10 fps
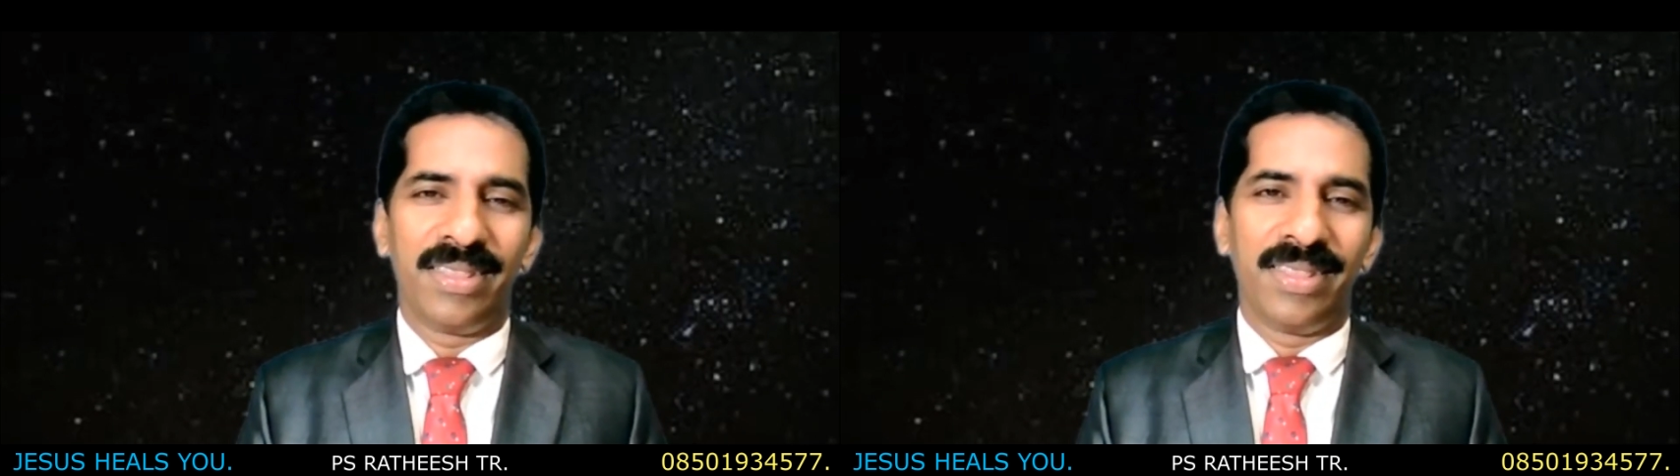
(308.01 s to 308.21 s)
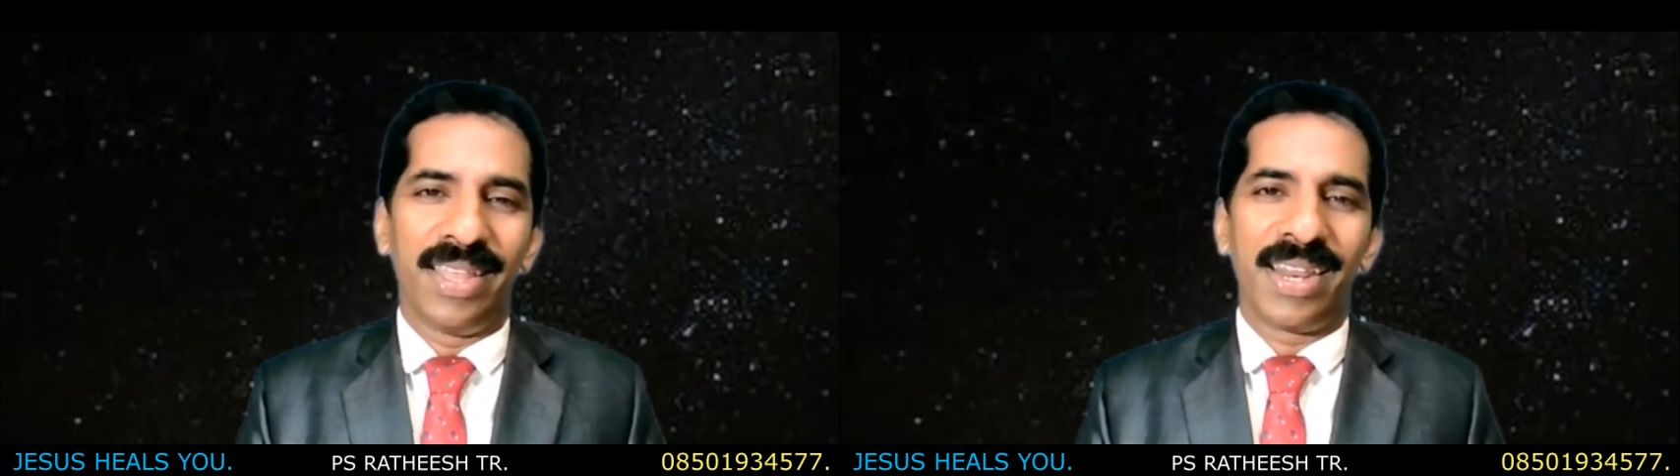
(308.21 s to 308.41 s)

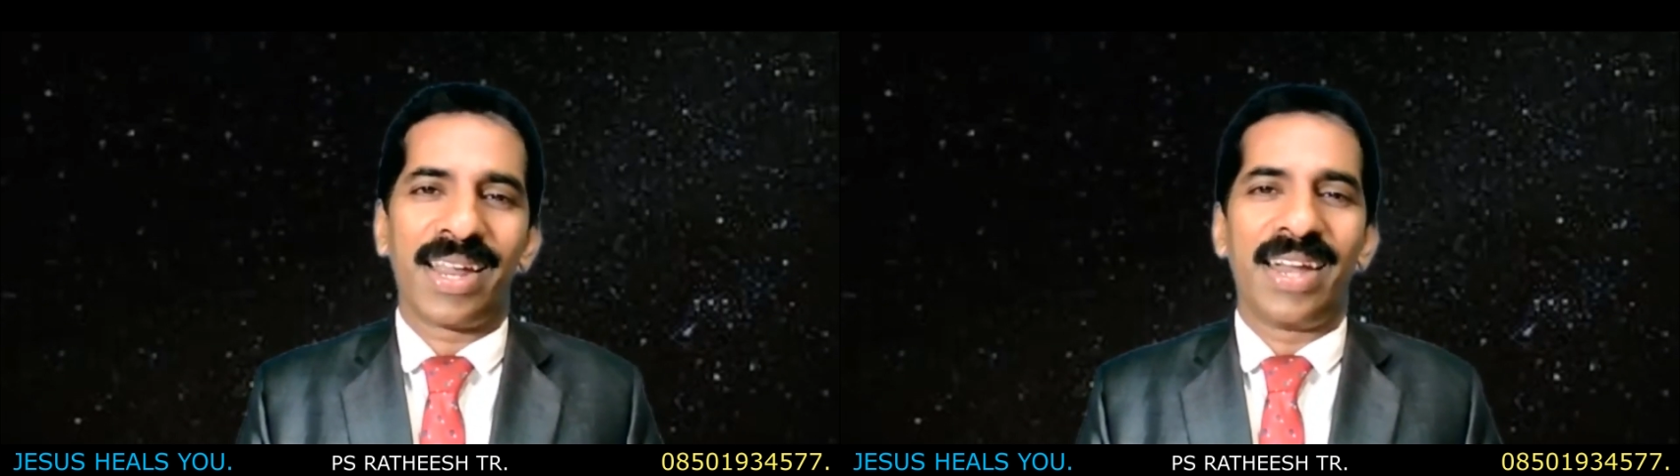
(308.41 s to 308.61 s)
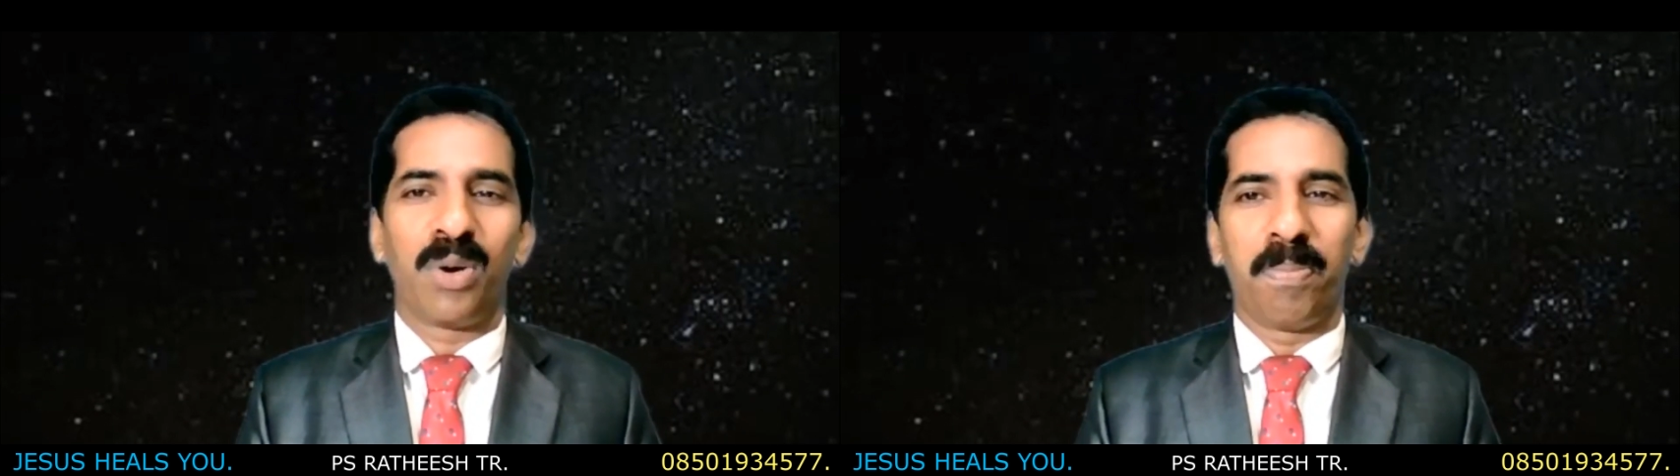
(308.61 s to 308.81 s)

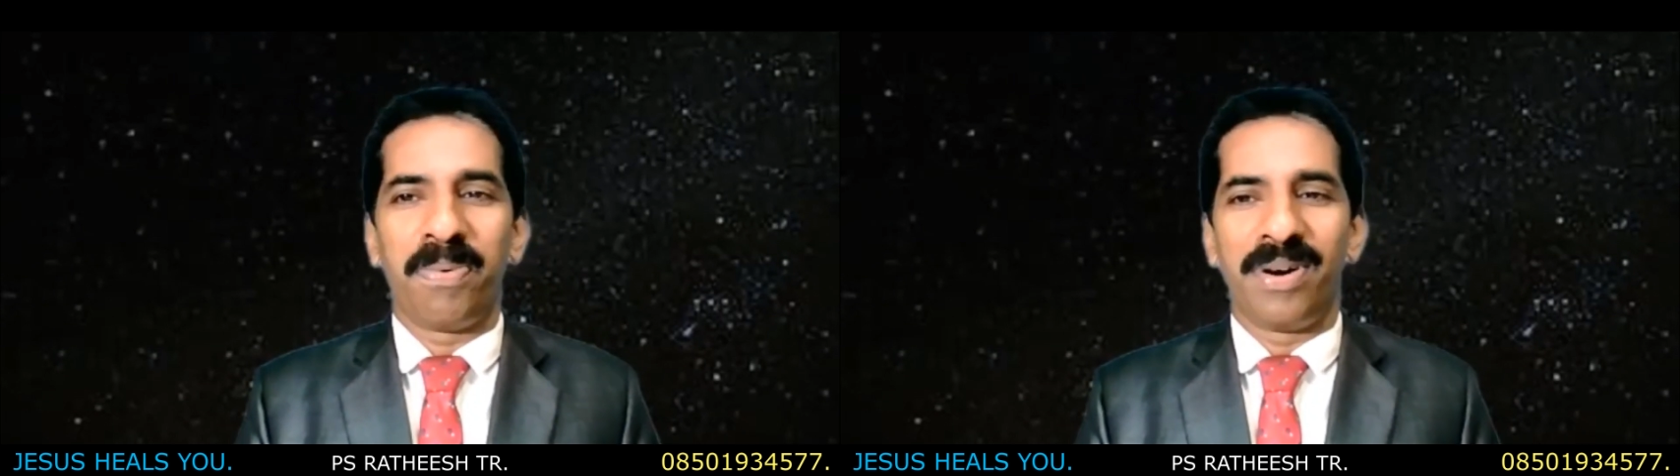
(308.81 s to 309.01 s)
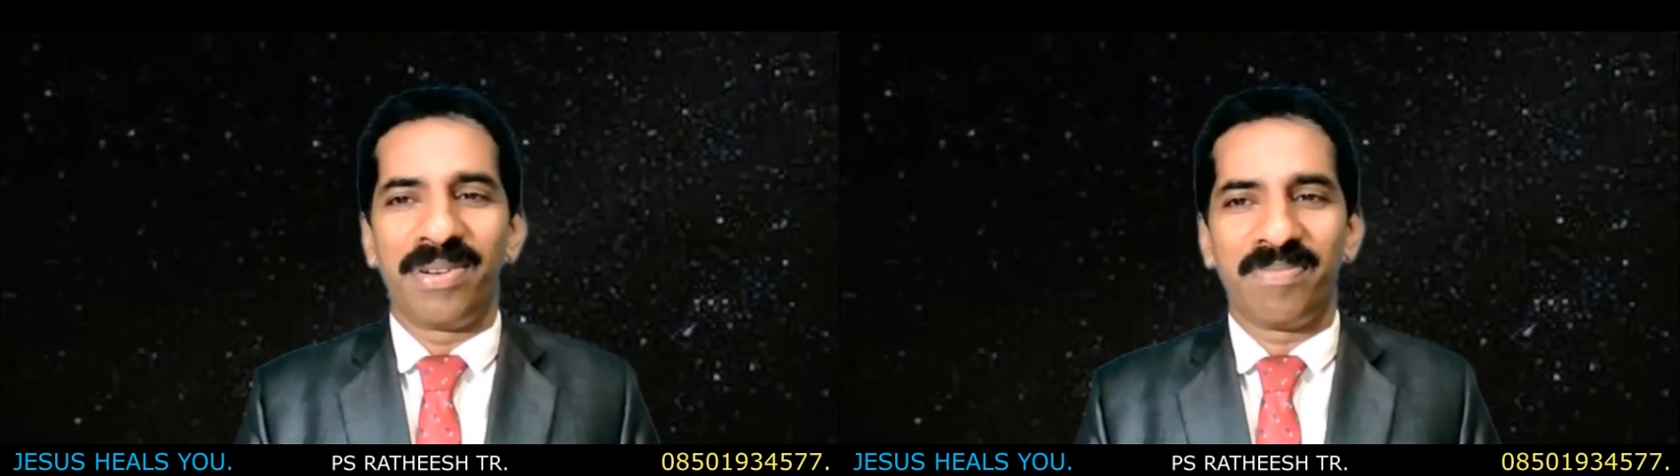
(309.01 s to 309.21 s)
అందరికంటే
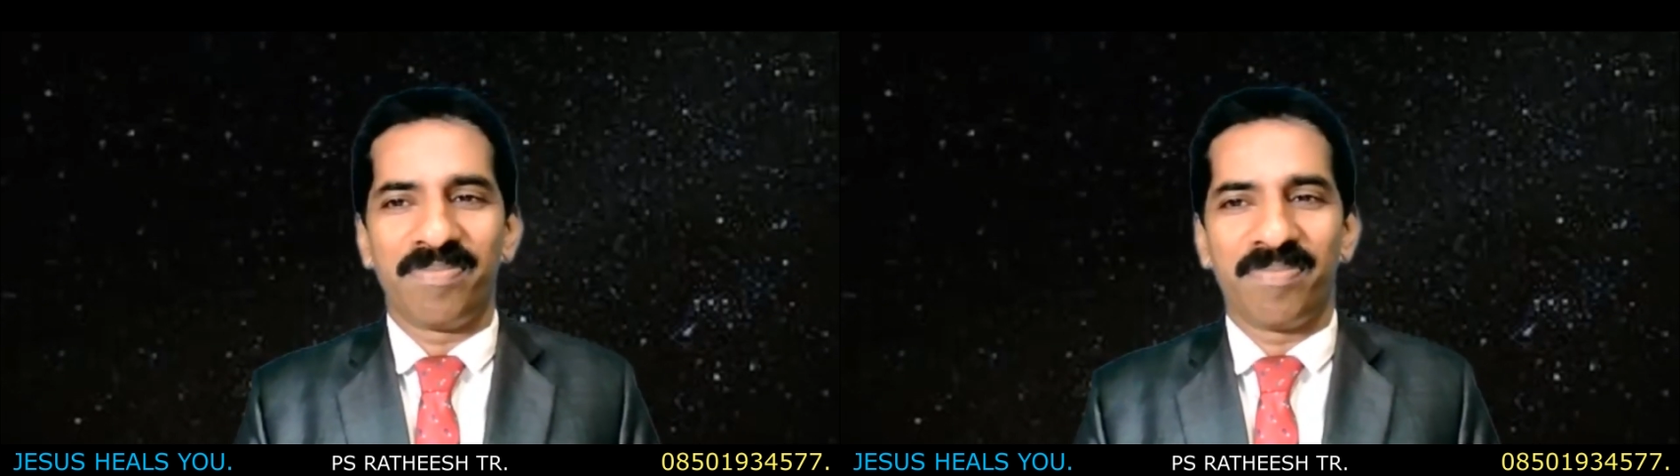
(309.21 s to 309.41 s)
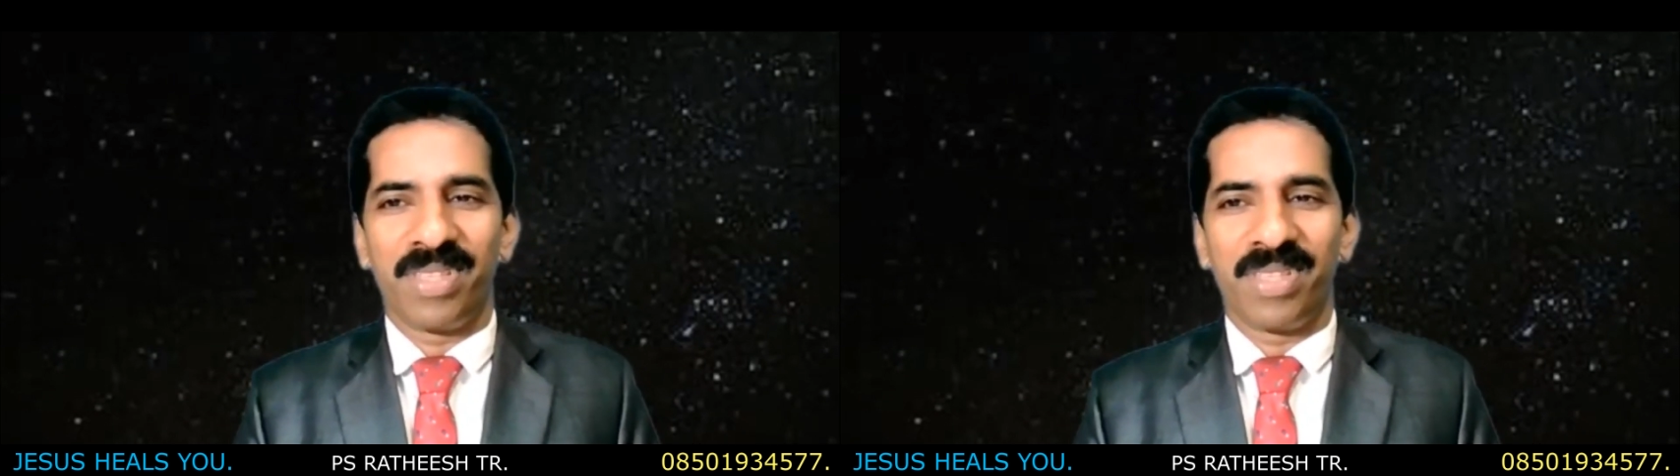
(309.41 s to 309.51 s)
గొప్పవాడు